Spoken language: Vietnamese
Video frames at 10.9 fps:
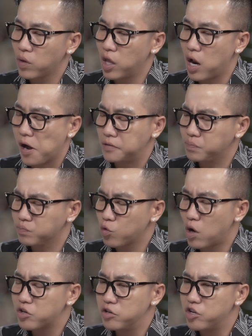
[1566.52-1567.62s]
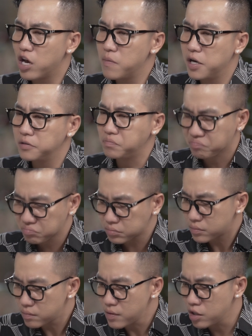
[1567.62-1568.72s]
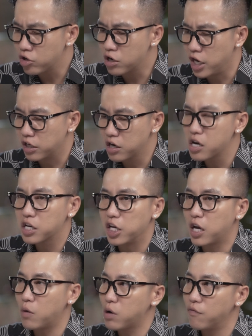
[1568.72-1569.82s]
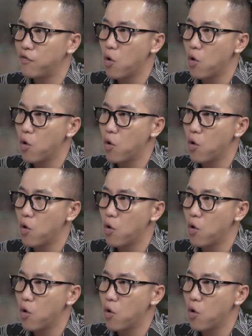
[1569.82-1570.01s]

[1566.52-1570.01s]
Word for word: thế nào quá trình chế biến thực hiện rất là kỳ công công